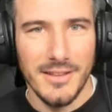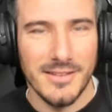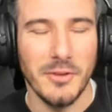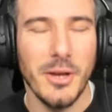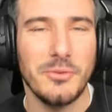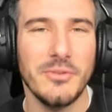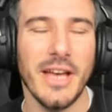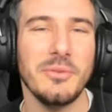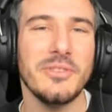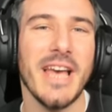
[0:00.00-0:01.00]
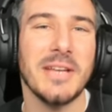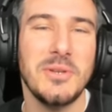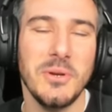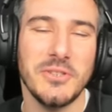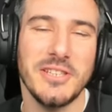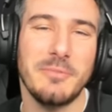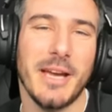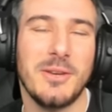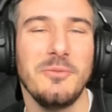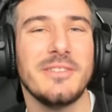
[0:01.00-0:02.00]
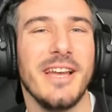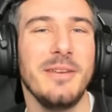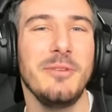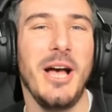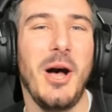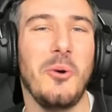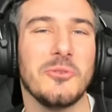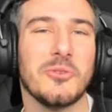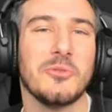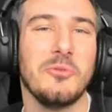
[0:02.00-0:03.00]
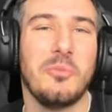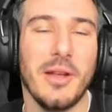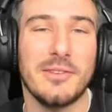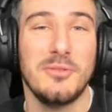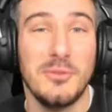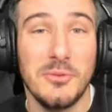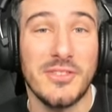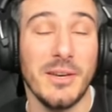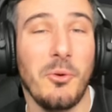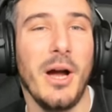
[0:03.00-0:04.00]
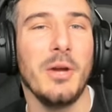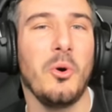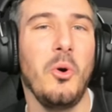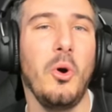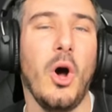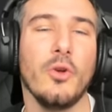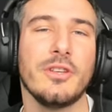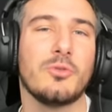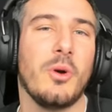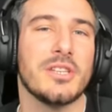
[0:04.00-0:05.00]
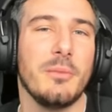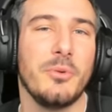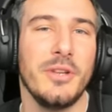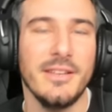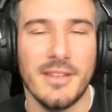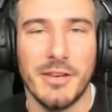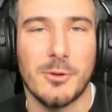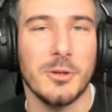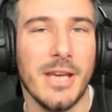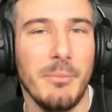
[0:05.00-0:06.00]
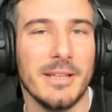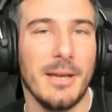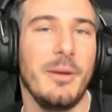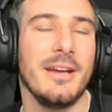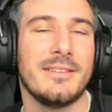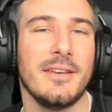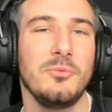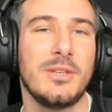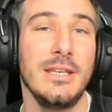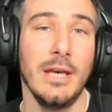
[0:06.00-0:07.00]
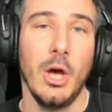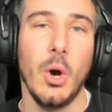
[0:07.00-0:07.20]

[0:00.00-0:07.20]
Salut à toutes et à tous, c'est Arthur, j'espère que vous allez bien. On se retrouve pour la suite du 0 à en D3 japonaise avec le Kamatamare Sanuki.